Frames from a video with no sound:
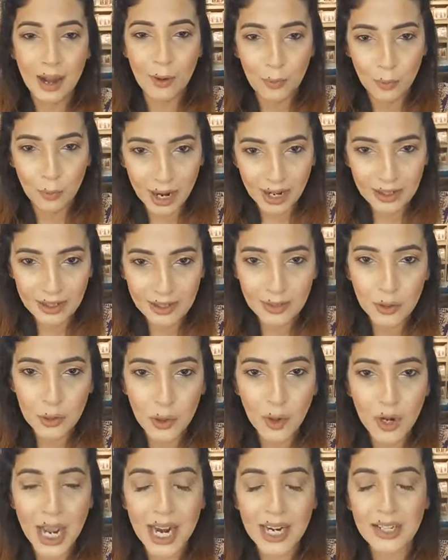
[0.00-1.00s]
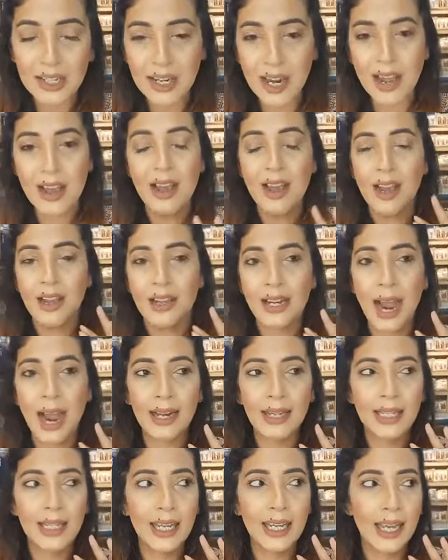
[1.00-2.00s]
ওয়ার্ক চলে আসছে
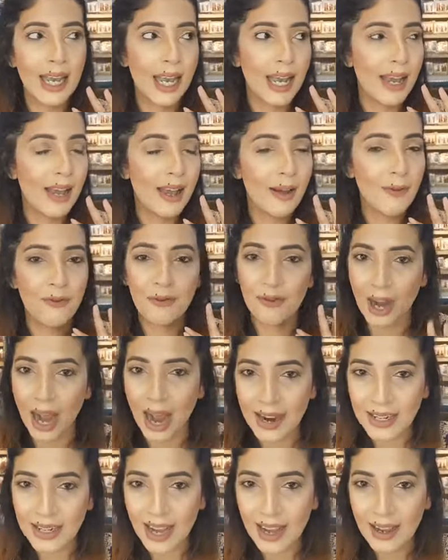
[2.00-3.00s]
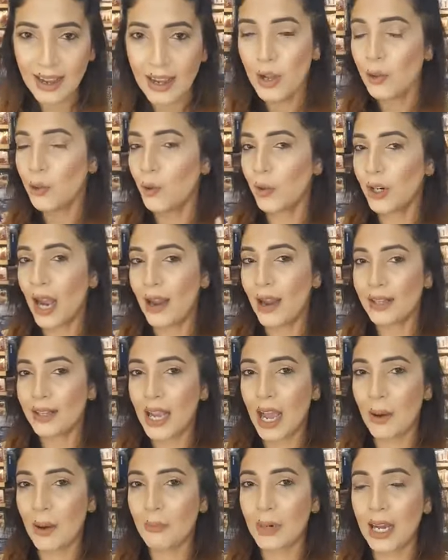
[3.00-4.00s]
কালকে ফ্রাইডে তো কালকে
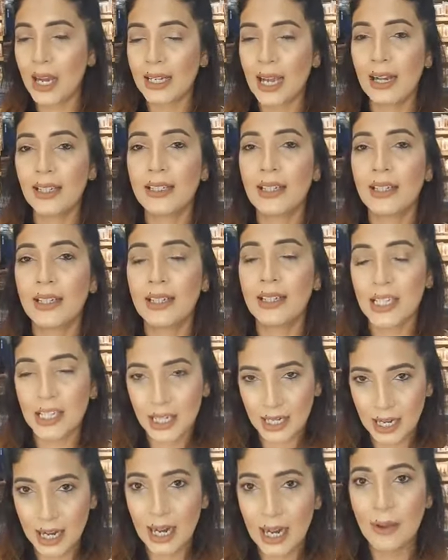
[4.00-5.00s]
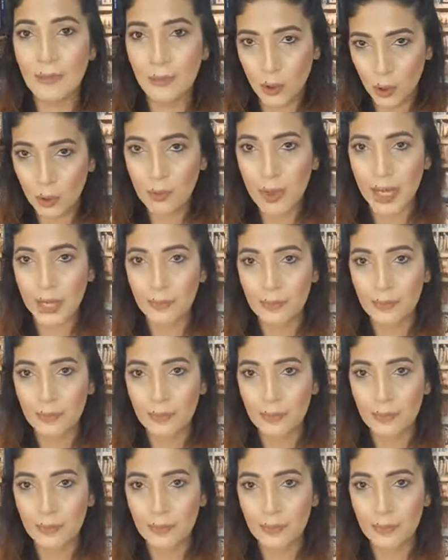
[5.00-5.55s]
আমরা কালকে কি লাইক করবে